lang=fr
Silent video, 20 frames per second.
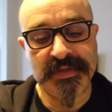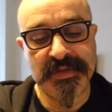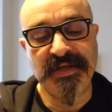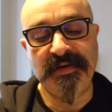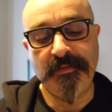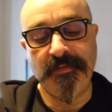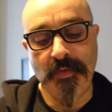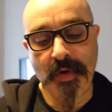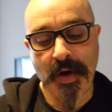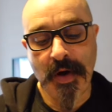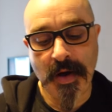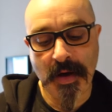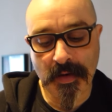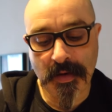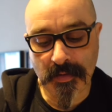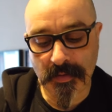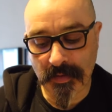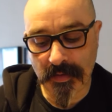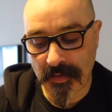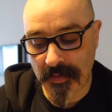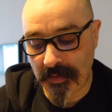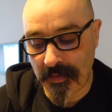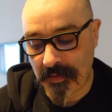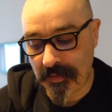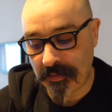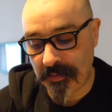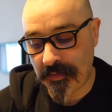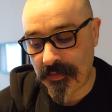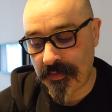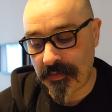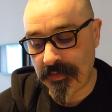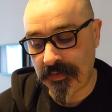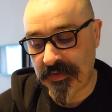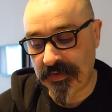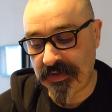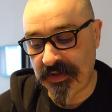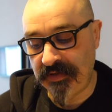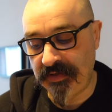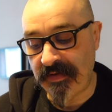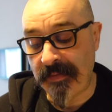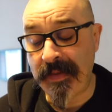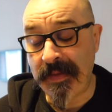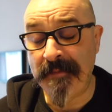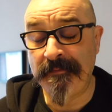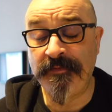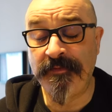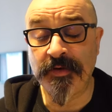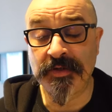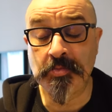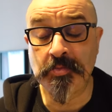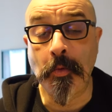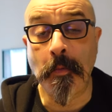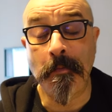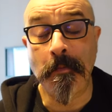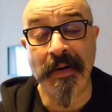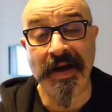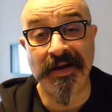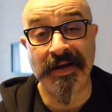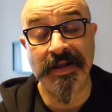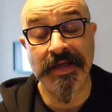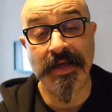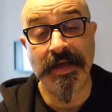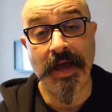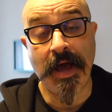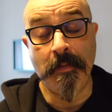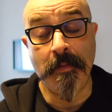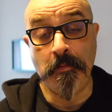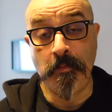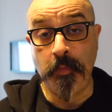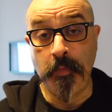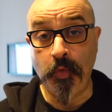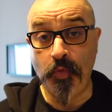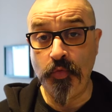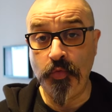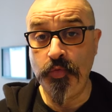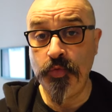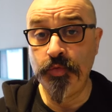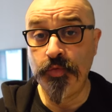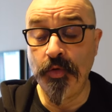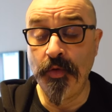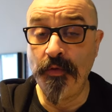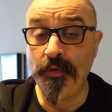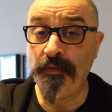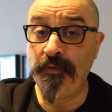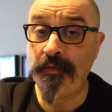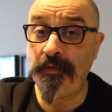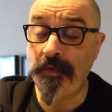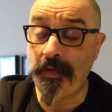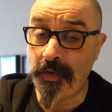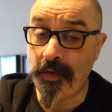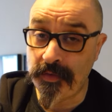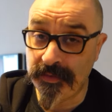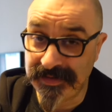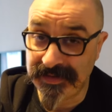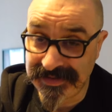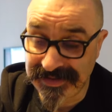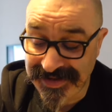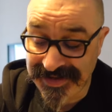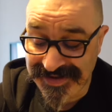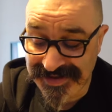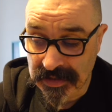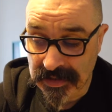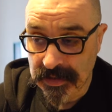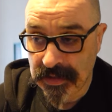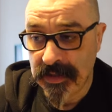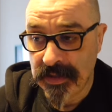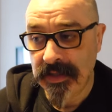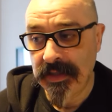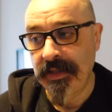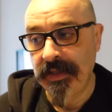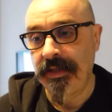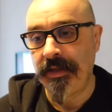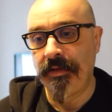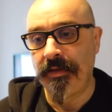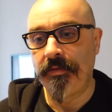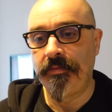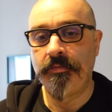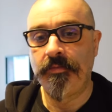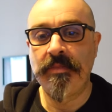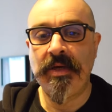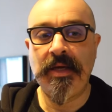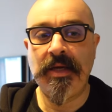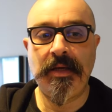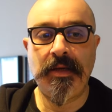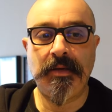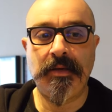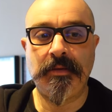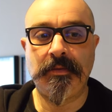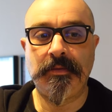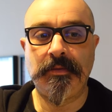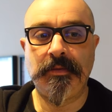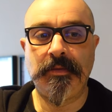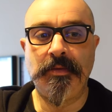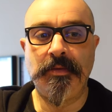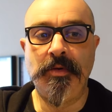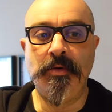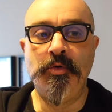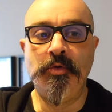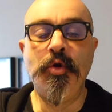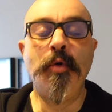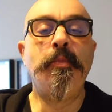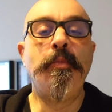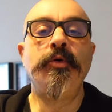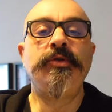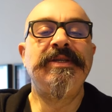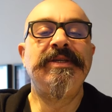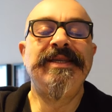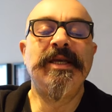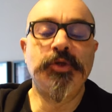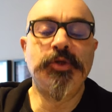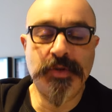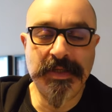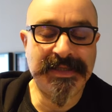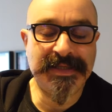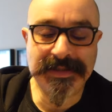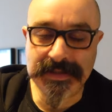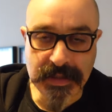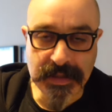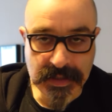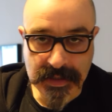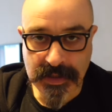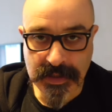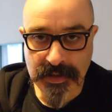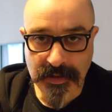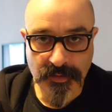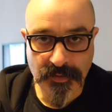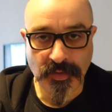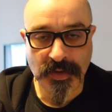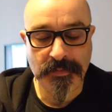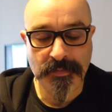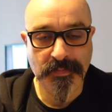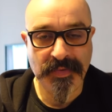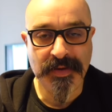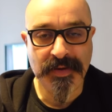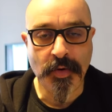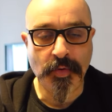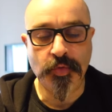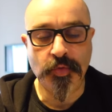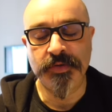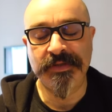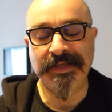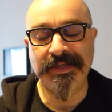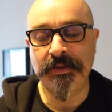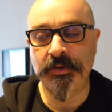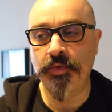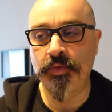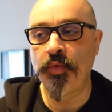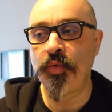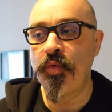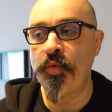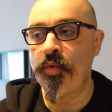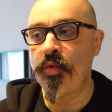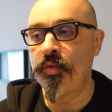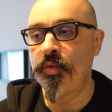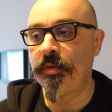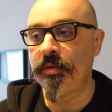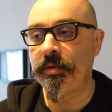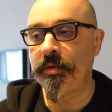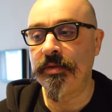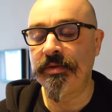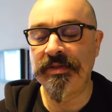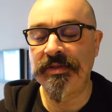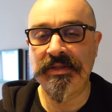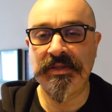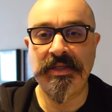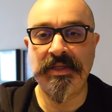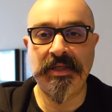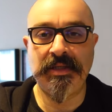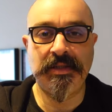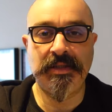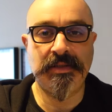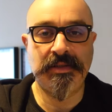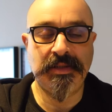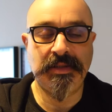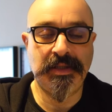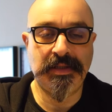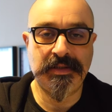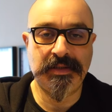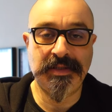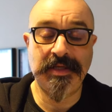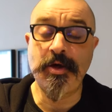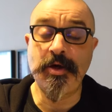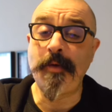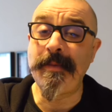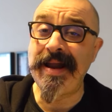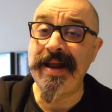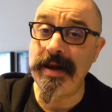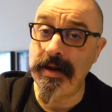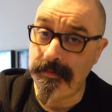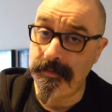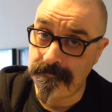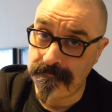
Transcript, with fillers: savoir, euh, ce qui ne va pas forcément parler à beaucoup de Français, mais le petit déjeuner salé dans les pays anglo-saxons, euh, c'est normal.